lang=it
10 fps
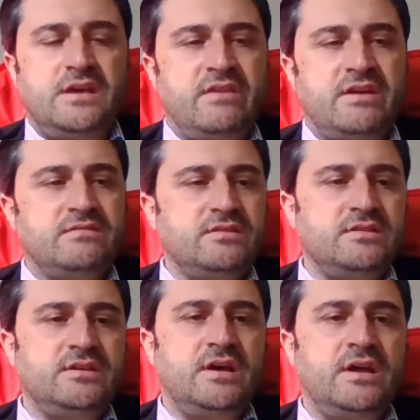eventi
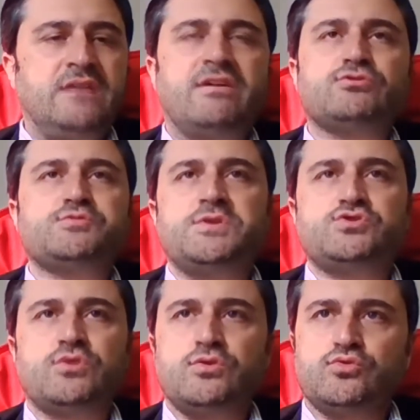di elevato
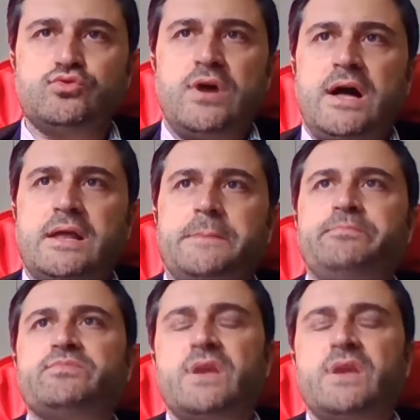spessore culturale